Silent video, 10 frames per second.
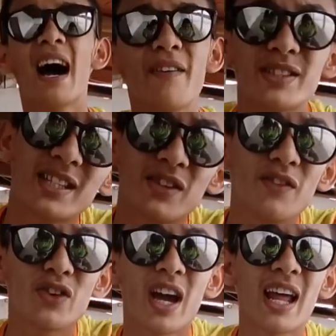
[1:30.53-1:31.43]
Aí vocês
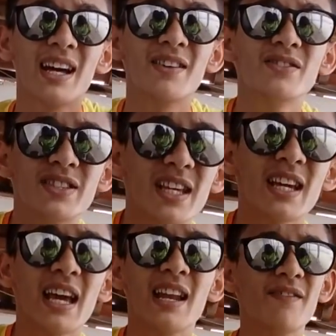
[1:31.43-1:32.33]
vão ver o que, é que, ela vão
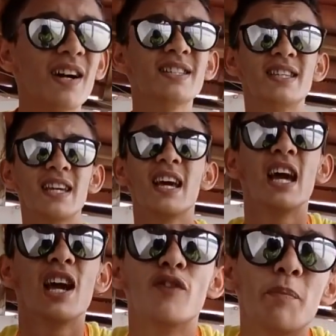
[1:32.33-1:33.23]
dizer, que ela vai
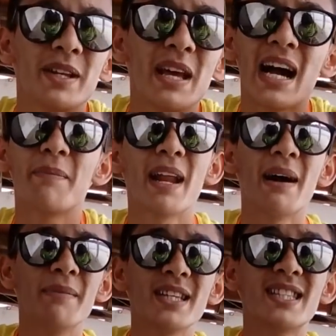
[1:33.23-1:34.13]
dizer. Eu vou pedir aqui
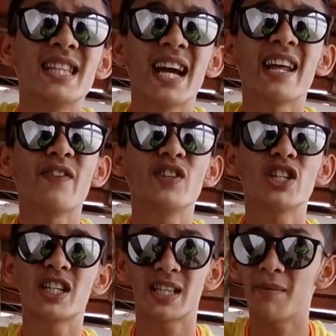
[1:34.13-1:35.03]
pra minha
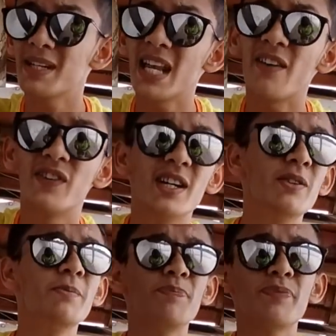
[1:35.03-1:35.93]
cinegrafista que tá me
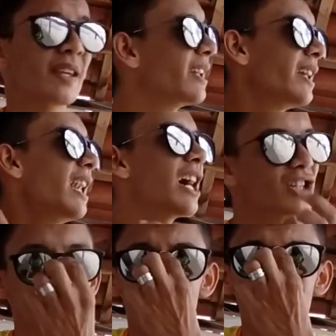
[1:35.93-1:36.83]
gravando e
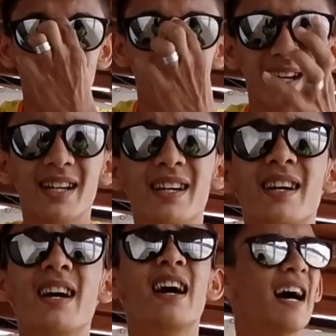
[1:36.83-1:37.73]
lá chamar ela.
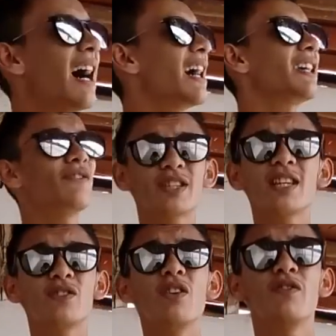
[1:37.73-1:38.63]
Aí
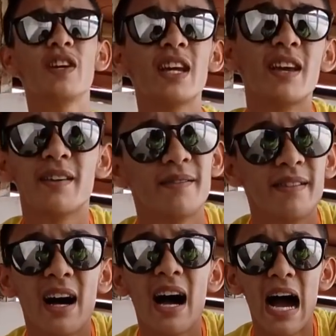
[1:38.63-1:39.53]
vocês vão ver.
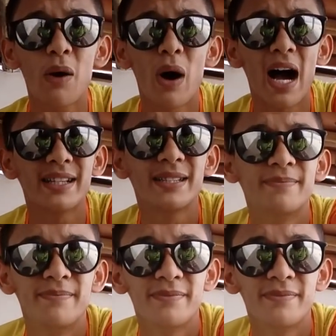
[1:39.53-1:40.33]
Aguarde.